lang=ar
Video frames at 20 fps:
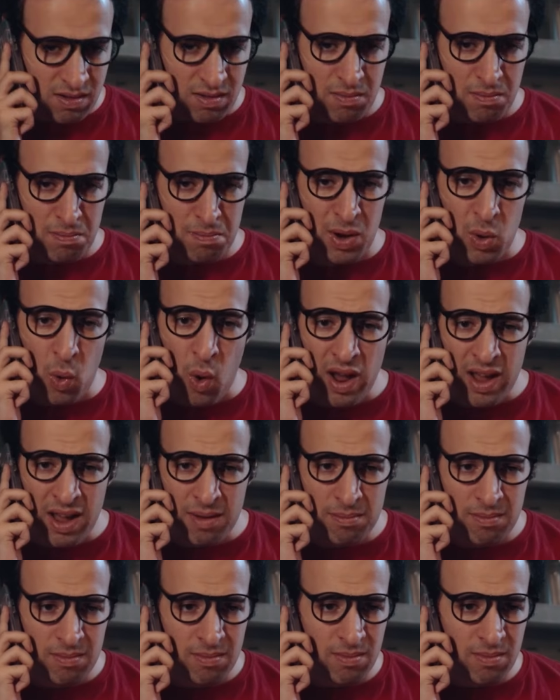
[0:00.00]

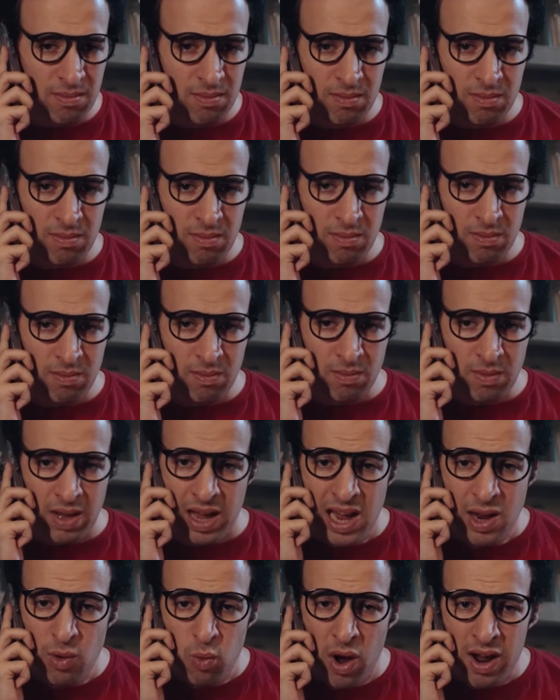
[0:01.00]
بالوايم
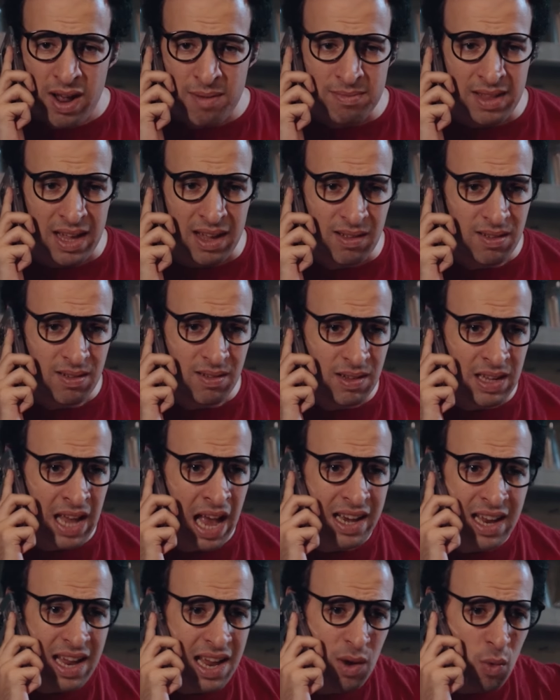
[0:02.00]
ايه الوايم ده
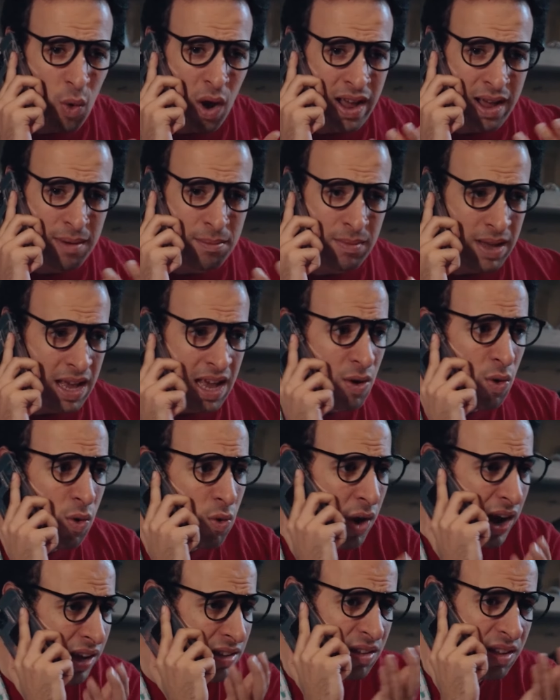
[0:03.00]
يعني ايه وايم ايه
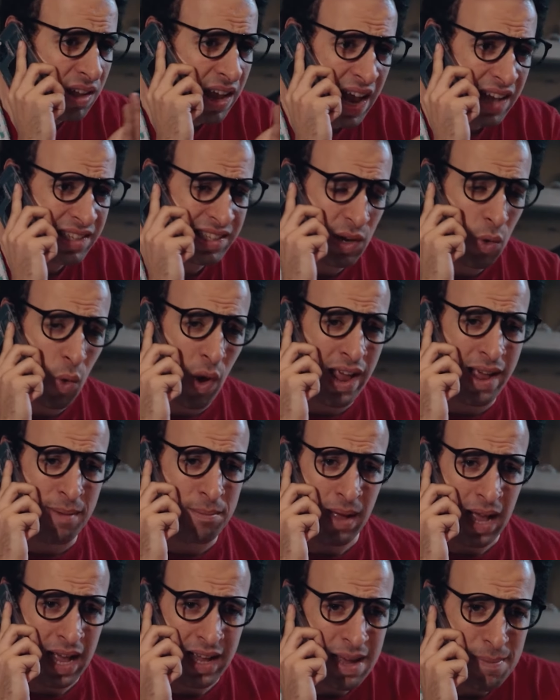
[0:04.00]
وحده قياس
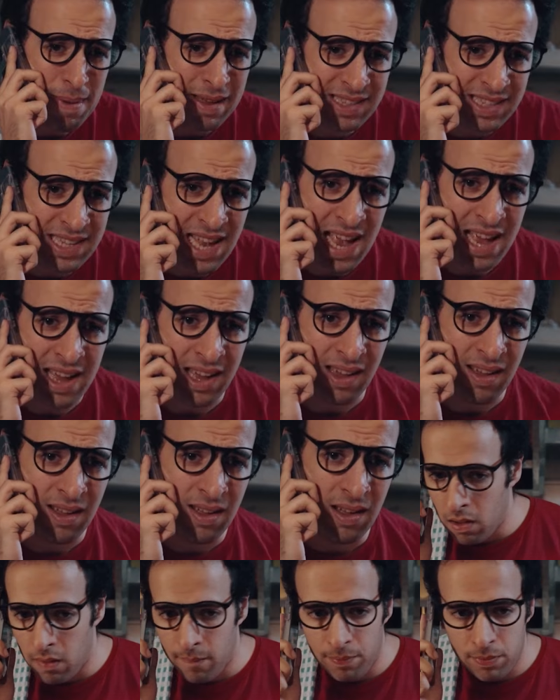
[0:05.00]
الوايم هجيبها ازاي
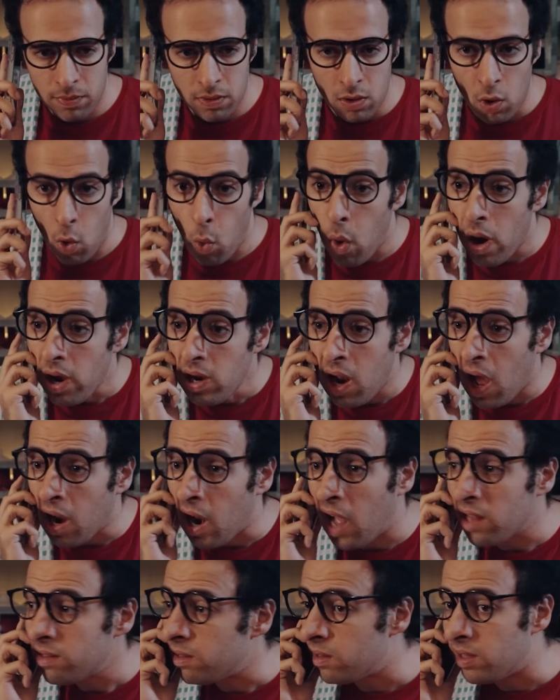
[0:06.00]
هو ايه اللي
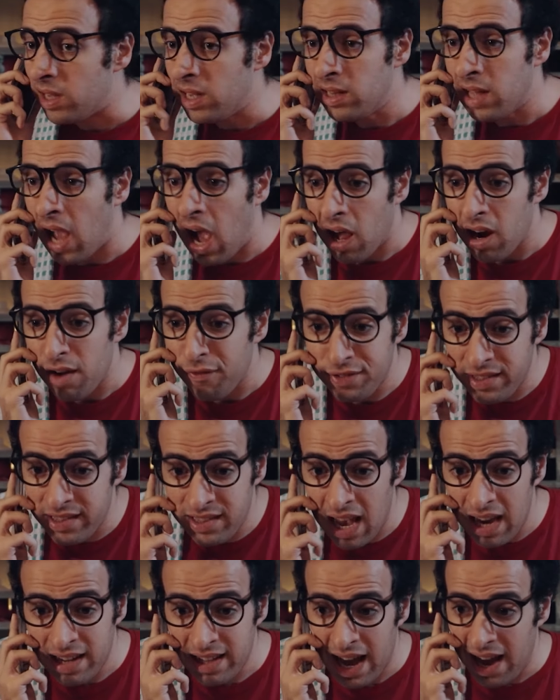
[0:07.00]
على ايدي اعرف
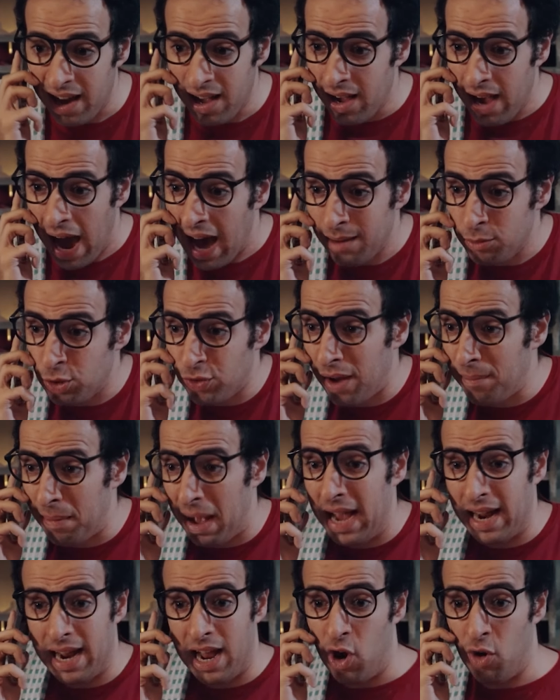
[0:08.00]
ازاي ده انا مش فاهم
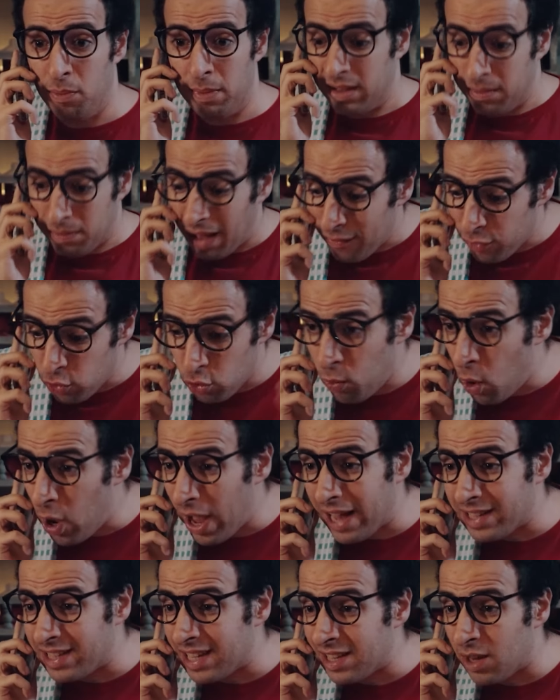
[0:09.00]
حاجه يا امي انت عارف
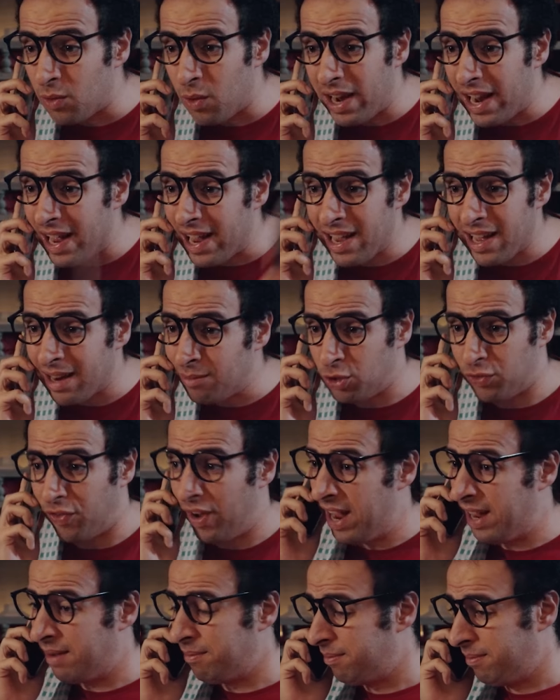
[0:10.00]
تطبخ اساسا ولا ايه انا مش
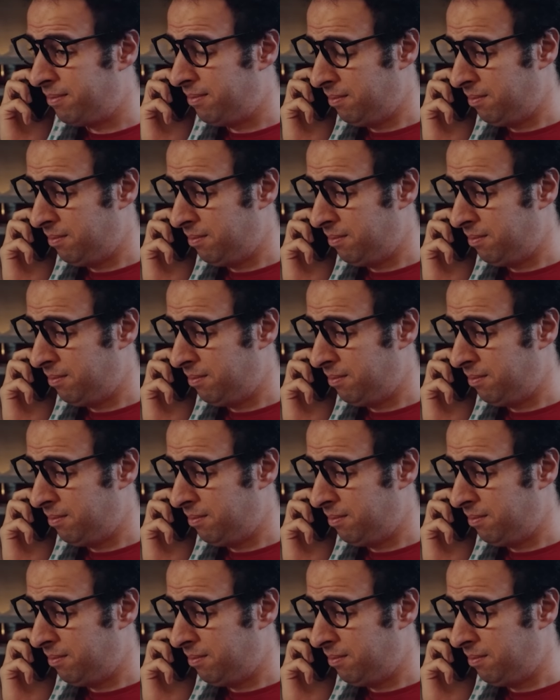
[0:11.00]
فاهم